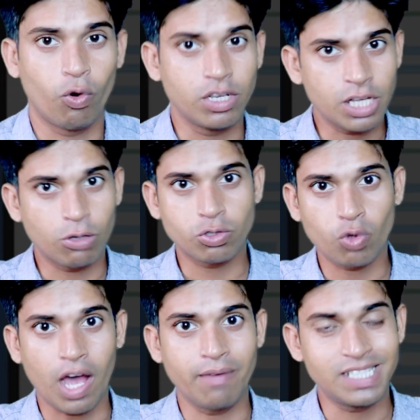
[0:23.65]
वैसे
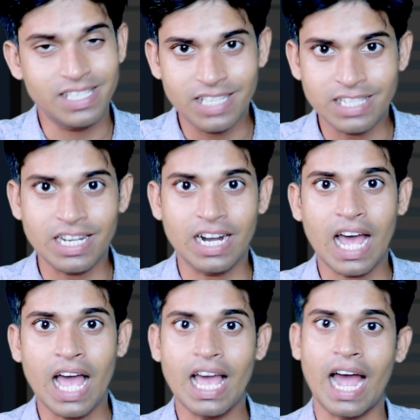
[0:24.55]
दोस्तों अभी सीजन चल
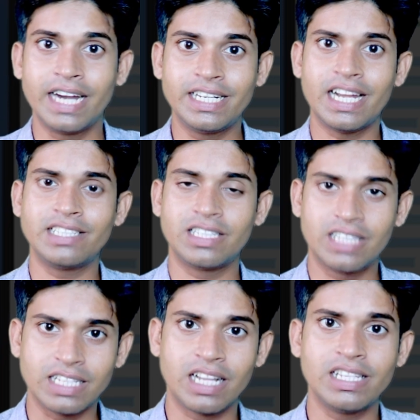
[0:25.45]
रहा है आईटीआर
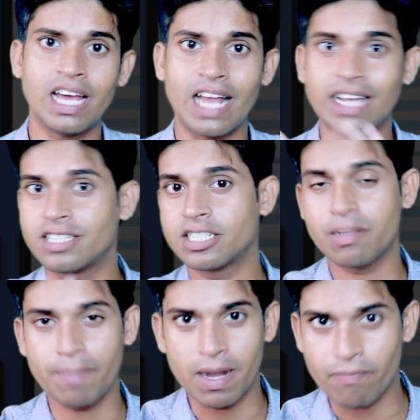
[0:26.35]
जितना जल्दी है लास्ट डेट
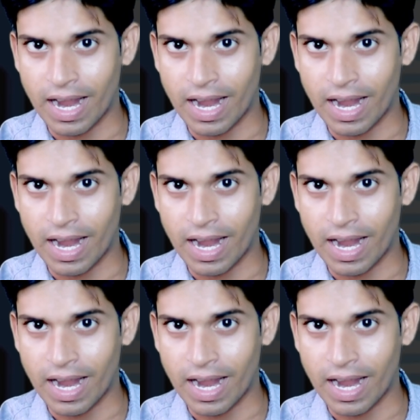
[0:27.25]
से पहले